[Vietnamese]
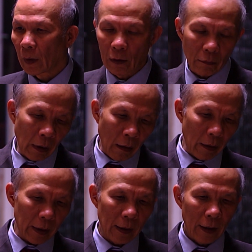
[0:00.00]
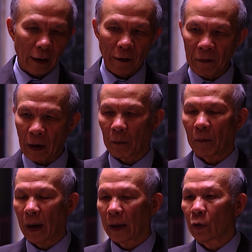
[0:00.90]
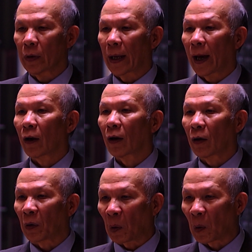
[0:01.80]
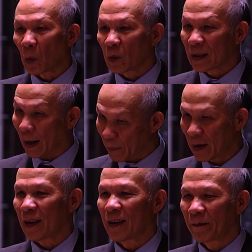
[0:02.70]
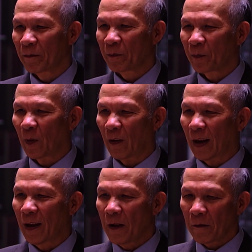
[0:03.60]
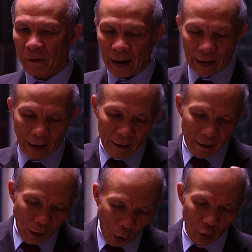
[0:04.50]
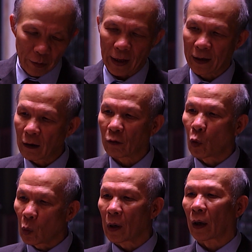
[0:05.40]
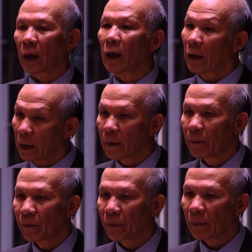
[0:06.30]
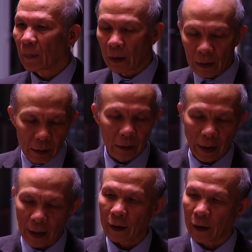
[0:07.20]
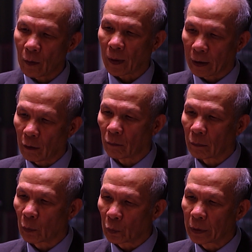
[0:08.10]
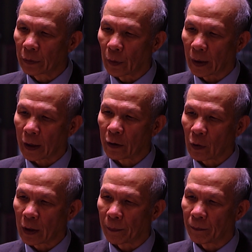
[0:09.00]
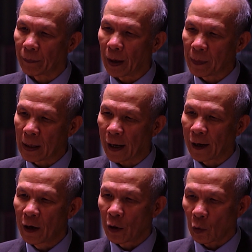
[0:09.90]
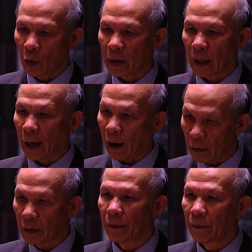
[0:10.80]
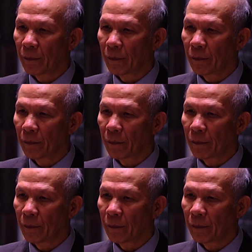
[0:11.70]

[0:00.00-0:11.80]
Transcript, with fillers: Thì lúc đó ấy, cái việc mà chuyển giá nó cũng giảm bớt đi. Đó. Và cái cơ hội nhà nước thu được cái lợi ích từ các cái hoạt động đầu tư của các cái doanh nghiệp ép đê i nó sẽ cao hơn.